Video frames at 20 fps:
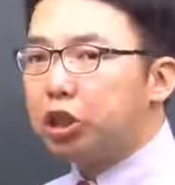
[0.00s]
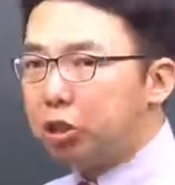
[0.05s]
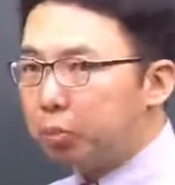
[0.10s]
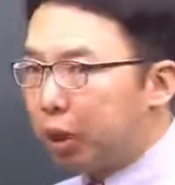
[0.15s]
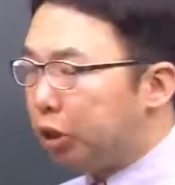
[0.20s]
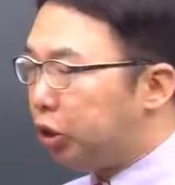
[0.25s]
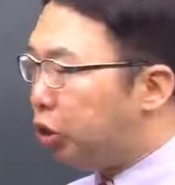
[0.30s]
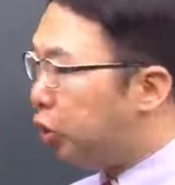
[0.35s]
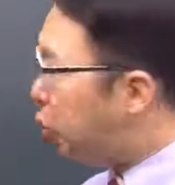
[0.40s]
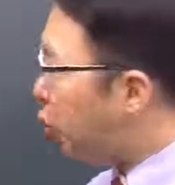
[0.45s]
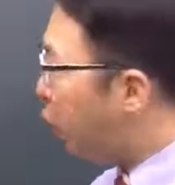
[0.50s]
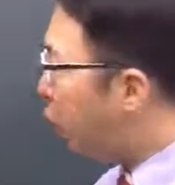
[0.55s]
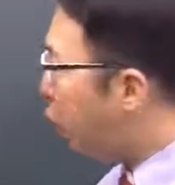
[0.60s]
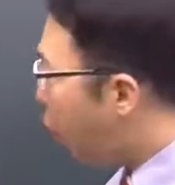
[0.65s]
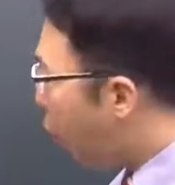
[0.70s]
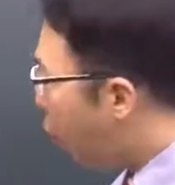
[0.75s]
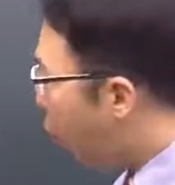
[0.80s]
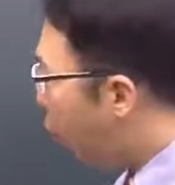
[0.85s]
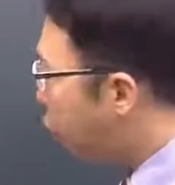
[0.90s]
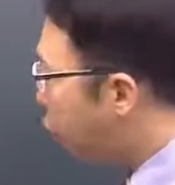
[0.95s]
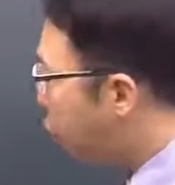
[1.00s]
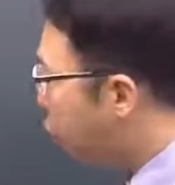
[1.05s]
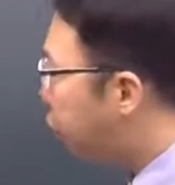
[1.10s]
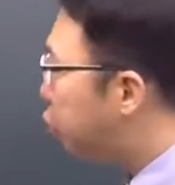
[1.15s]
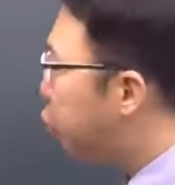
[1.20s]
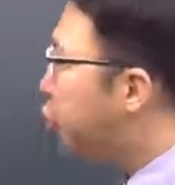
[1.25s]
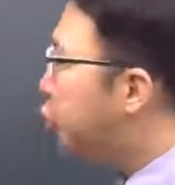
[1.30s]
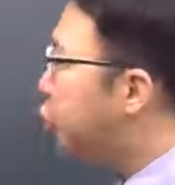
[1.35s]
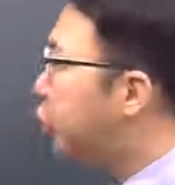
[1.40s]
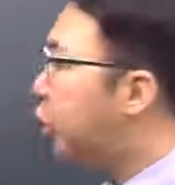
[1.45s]
마시고 꼭 좀
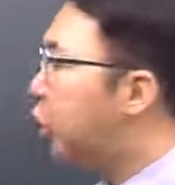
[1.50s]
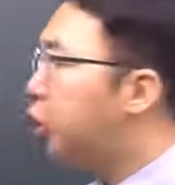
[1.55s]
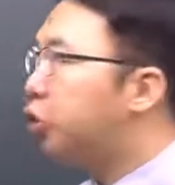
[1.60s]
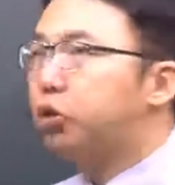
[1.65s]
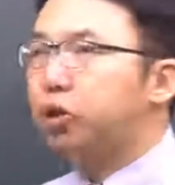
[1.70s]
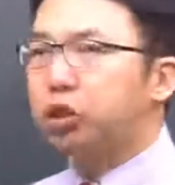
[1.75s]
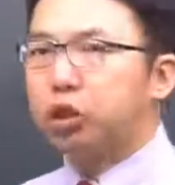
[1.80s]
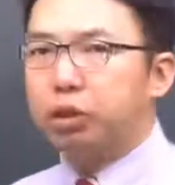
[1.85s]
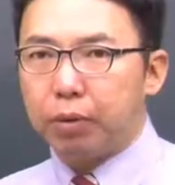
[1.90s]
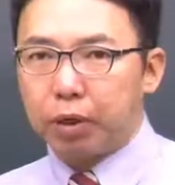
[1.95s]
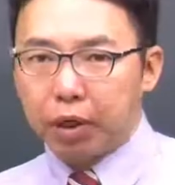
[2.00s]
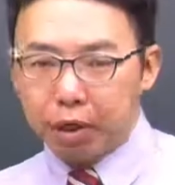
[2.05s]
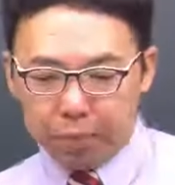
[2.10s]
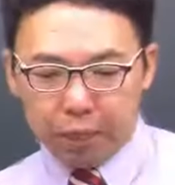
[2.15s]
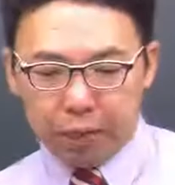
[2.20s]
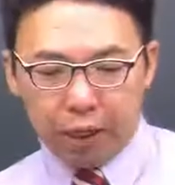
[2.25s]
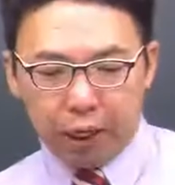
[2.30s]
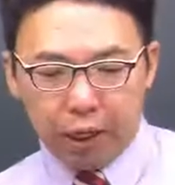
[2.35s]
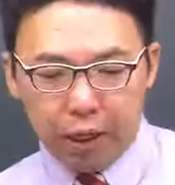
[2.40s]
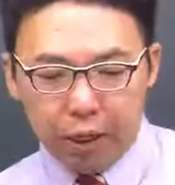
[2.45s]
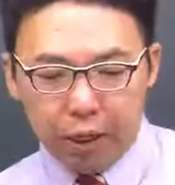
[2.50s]
숙지를 해주시기 바랍니다.